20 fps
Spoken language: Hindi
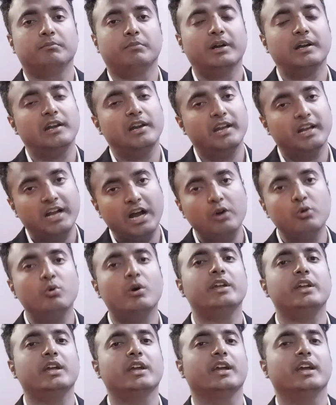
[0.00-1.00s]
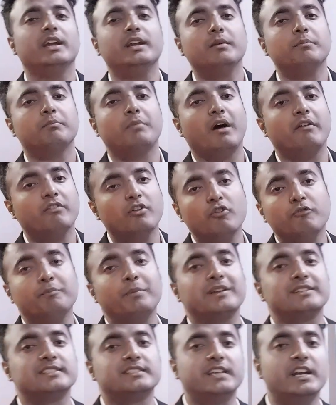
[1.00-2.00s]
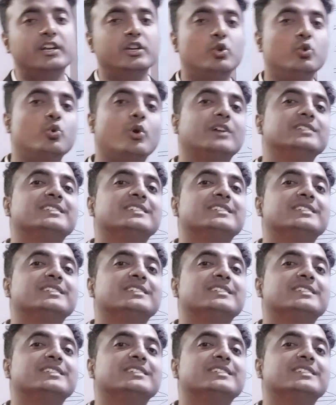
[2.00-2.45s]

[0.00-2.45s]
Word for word: बट लिखा हुआ यह है पावर ऑफ प्रेजिडेंट टू